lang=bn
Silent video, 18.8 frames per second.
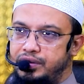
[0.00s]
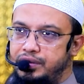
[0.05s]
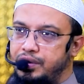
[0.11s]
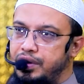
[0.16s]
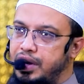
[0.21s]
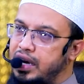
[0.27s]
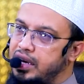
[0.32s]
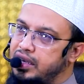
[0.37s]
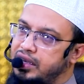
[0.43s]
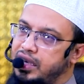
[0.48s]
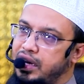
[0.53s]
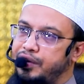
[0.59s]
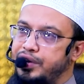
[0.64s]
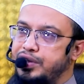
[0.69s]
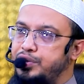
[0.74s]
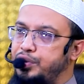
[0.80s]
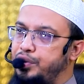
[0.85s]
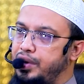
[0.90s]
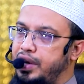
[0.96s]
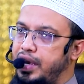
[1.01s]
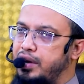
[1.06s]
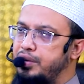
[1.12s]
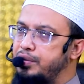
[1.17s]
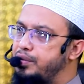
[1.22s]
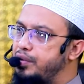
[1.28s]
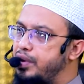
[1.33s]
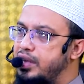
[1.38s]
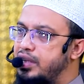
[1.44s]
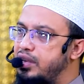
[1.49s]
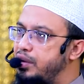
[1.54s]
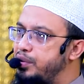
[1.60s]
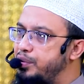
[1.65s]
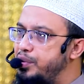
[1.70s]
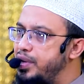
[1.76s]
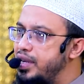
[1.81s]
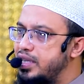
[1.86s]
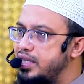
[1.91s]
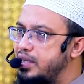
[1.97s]
কোরআনের তেলাওয়াত জরুরি এখন কোরআন তেলাওয়াত
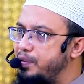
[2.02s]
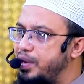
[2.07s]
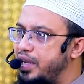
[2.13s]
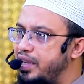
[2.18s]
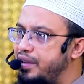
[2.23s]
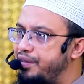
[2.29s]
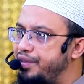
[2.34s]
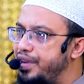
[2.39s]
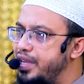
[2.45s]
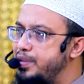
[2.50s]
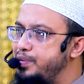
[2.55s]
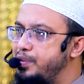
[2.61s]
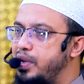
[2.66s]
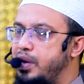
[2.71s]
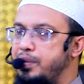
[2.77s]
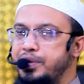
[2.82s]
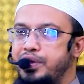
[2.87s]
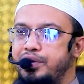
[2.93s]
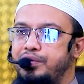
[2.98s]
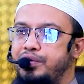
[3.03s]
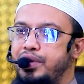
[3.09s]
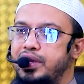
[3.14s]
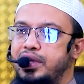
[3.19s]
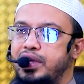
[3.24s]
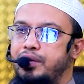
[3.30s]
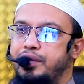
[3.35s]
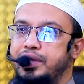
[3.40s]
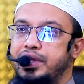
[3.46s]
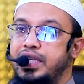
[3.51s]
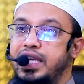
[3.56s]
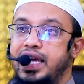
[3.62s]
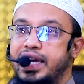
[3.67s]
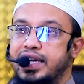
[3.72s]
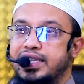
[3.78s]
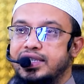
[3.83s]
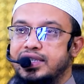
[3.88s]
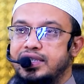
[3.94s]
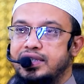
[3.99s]
উঠে গেছে ভাই ফেসবুকে আমাদের কোরআন তেলাওয়াত নিয়ে
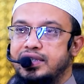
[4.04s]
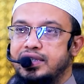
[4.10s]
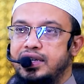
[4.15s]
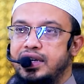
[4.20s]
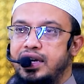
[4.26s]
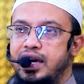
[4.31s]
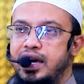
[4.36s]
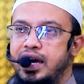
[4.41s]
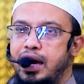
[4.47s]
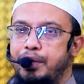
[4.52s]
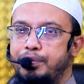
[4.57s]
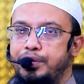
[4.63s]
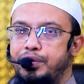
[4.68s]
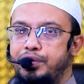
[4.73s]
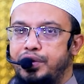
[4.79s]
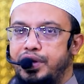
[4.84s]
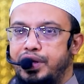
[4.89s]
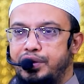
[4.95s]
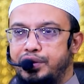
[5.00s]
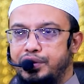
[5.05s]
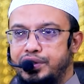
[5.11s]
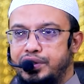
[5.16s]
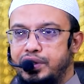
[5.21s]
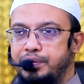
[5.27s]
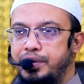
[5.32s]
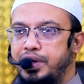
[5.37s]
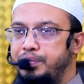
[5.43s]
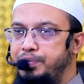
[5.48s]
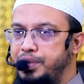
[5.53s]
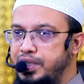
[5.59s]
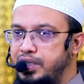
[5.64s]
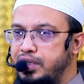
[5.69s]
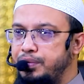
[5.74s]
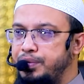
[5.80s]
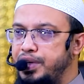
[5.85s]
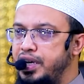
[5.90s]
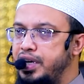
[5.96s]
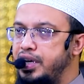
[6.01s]
গেছে আপনি দৈনিক দশটা মিনিট
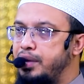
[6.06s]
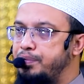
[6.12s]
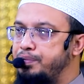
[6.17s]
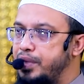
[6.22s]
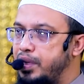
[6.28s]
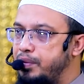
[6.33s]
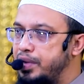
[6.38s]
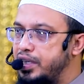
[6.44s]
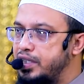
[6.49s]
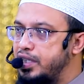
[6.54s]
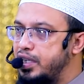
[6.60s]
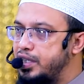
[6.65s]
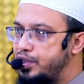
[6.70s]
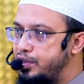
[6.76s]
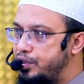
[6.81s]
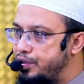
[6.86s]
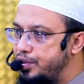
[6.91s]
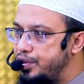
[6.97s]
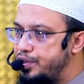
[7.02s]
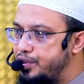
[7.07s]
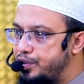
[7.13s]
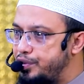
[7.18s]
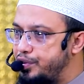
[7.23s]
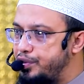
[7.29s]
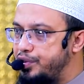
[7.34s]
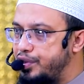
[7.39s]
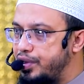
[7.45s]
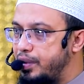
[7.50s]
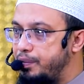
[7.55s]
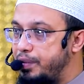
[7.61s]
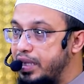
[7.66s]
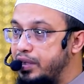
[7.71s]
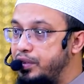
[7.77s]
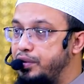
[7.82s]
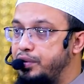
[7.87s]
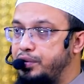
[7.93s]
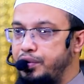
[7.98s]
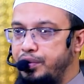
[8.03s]
বিশটা মিনিট আপনার বাসার সকল সদস্যকে
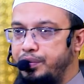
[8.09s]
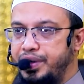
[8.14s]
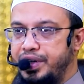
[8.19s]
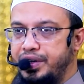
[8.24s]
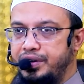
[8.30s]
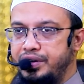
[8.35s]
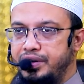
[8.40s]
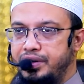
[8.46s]
বাধ্য করবেন